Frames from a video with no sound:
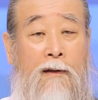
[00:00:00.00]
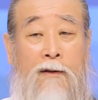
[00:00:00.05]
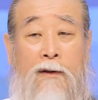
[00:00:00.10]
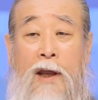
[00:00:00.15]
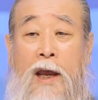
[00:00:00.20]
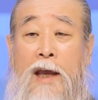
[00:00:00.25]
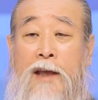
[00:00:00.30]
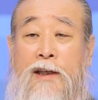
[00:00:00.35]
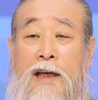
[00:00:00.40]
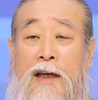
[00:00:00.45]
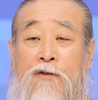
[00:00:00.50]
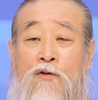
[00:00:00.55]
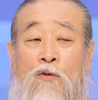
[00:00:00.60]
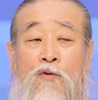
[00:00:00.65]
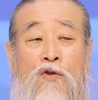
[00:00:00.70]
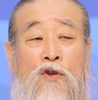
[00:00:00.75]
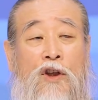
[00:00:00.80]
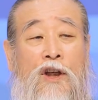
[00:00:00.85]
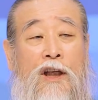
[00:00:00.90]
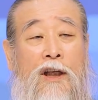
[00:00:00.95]
내
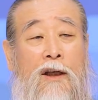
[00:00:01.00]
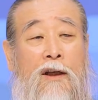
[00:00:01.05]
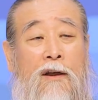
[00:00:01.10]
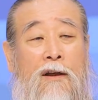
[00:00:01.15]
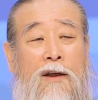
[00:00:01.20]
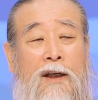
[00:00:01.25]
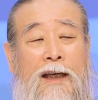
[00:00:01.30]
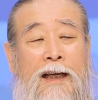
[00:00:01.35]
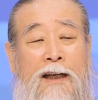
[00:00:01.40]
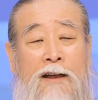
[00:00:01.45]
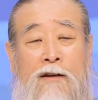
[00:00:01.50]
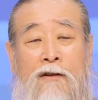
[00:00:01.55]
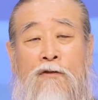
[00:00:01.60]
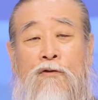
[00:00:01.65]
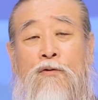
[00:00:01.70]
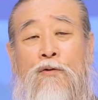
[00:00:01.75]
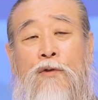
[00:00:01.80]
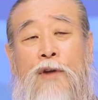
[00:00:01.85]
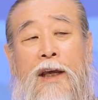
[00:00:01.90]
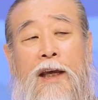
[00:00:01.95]
자손들이
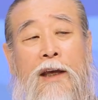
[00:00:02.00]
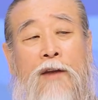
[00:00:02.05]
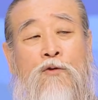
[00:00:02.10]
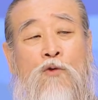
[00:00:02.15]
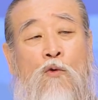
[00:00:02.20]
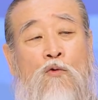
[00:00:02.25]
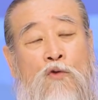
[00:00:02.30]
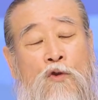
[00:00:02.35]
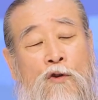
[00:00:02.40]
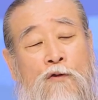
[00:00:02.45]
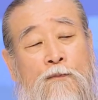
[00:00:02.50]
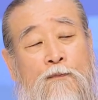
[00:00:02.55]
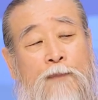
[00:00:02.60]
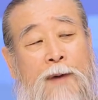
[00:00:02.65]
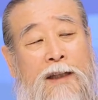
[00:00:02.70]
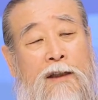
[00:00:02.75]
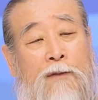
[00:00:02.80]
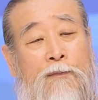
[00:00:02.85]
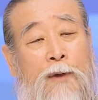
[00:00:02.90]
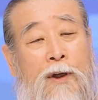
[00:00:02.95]
인류의
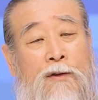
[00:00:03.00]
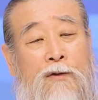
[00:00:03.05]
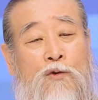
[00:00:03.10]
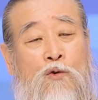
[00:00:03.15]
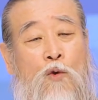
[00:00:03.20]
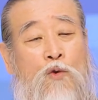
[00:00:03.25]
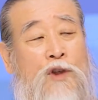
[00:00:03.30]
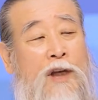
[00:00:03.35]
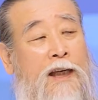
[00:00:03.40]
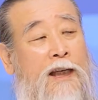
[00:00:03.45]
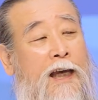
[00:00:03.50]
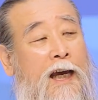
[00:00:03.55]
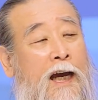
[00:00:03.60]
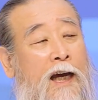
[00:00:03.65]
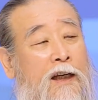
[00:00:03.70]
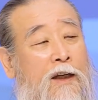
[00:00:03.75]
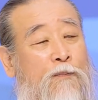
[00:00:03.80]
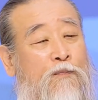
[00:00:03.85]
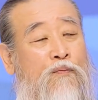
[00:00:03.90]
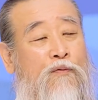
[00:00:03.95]
존경받으면 조상의
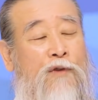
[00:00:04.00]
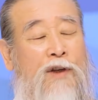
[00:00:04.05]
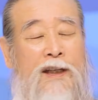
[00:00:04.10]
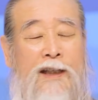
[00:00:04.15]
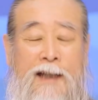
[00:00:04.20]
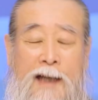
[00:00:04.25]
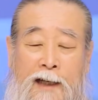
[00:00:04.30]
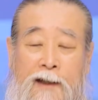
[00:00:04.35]
한이 풀리지